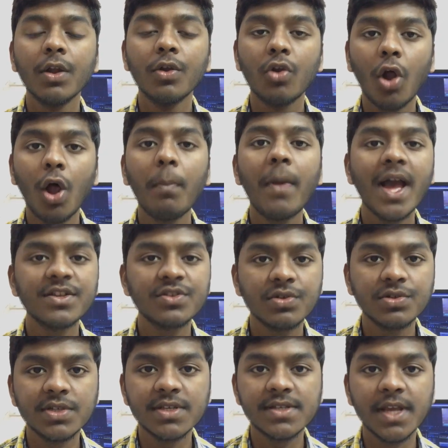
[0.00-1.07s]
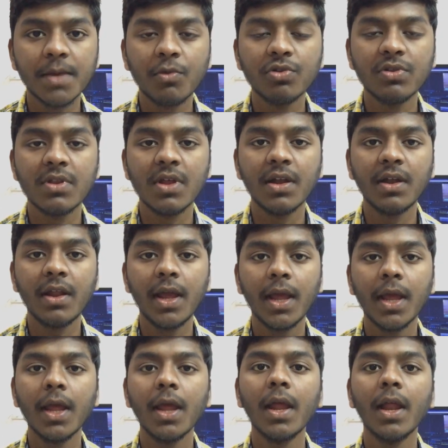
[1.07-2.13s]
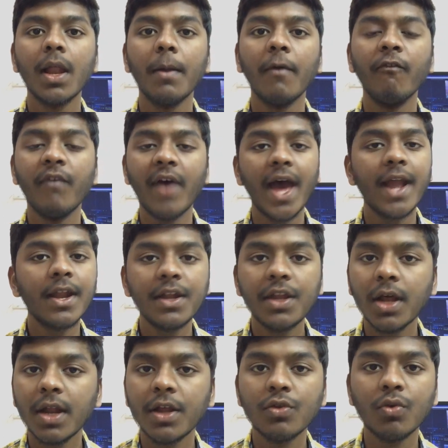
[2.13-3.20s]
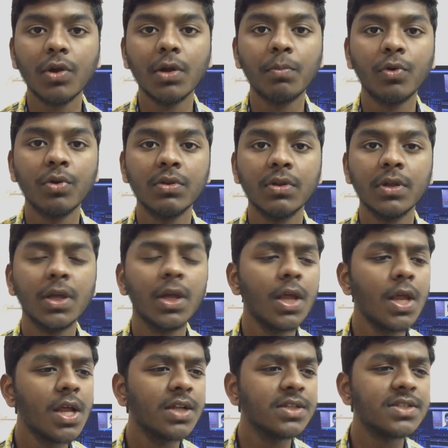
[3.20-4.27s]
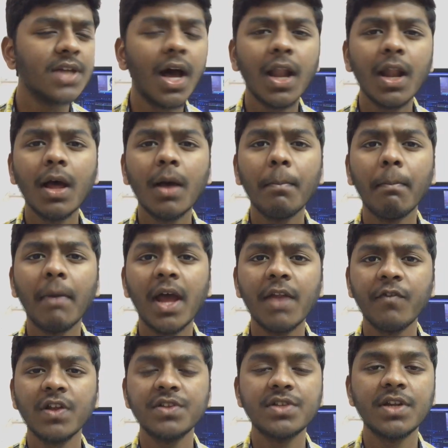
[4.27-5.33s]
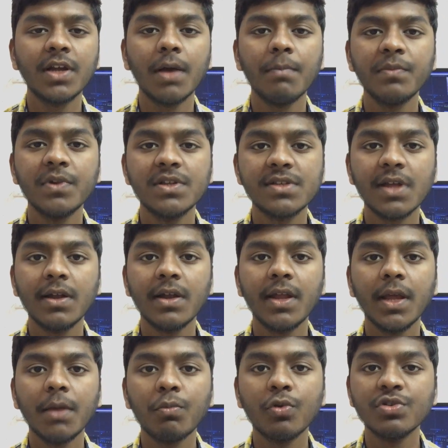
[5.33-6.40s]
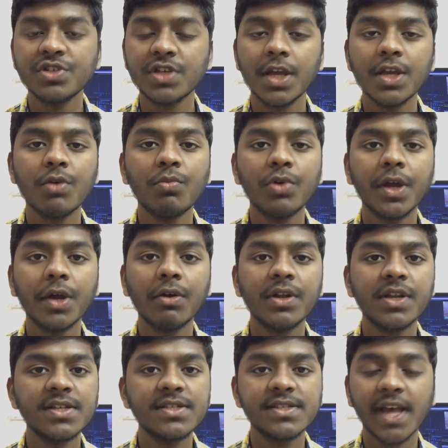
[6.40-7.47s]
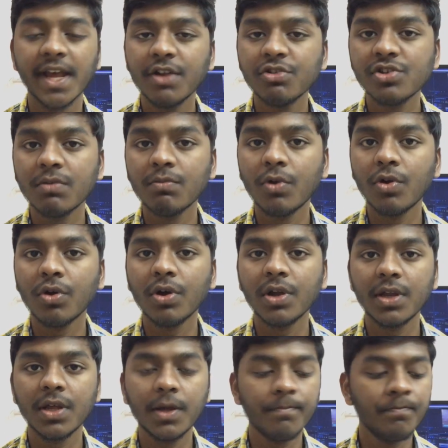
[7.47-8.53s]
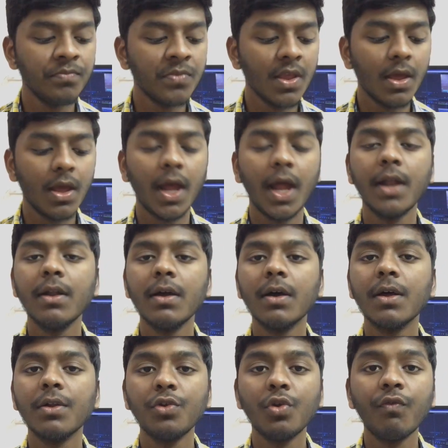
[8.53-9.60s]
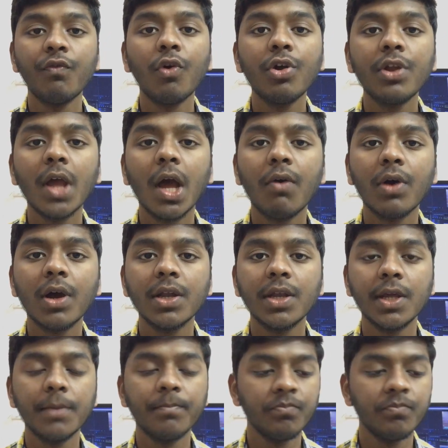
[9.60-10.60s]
డ్రాబ్యాక్స్ uh, వచ్చేసి ఏమవుతుందంటే వారంటీ అనేది ఒకటి పోతుంది చాలా మ్యానుఫ్యాక్చరింగ్ కంపెనీస్ అంటే ఇప్పుడు జయోమో ఒకటి సైనోజన్ మోడ్ ఒకటి అండ్ యూఫోరియా uh, ఒకటి